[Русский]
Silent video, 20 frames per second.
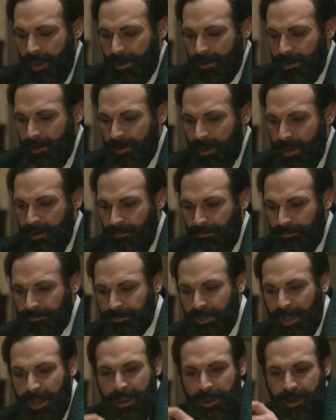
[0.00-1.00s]

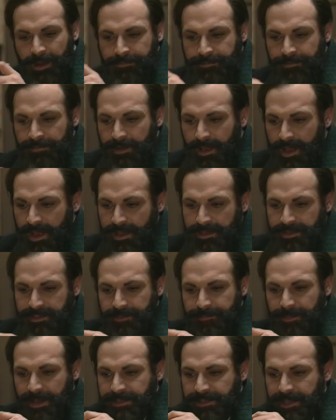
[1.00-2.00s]
Нет-нет, я и
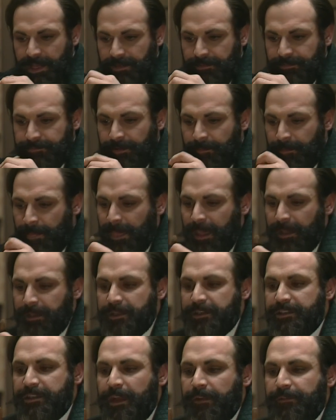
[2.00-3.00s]
сам себя часто об
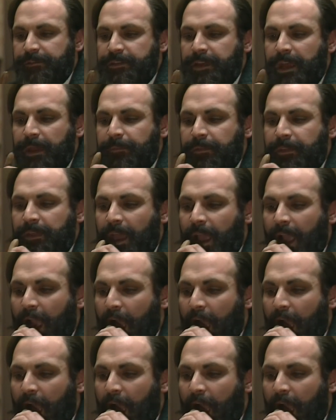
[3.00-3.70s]
этом спрашиваю.